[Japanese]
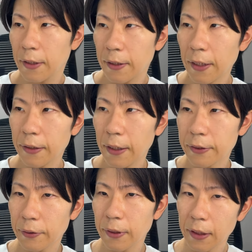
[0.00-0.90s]
なんで
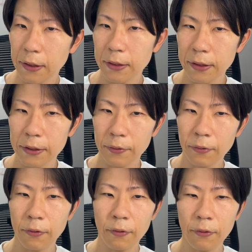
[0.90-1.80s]
そういった形でそ
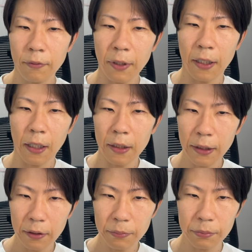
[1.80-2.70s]
の、まあ、
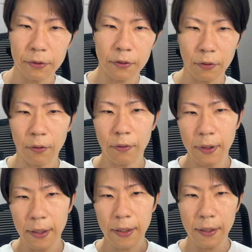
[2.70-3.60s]
体の部分と、
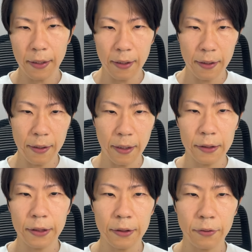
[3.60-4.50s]
えー、
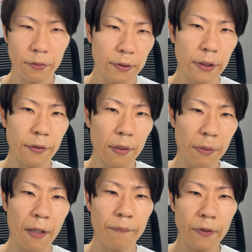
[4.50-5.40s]
ガジェットっていうか、
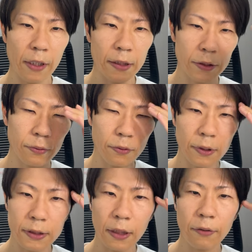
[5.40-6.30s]
まあえ仕事
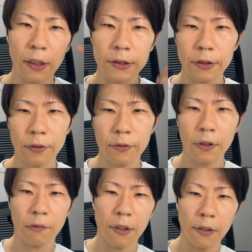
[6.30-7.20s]
に使うガジェットとかは、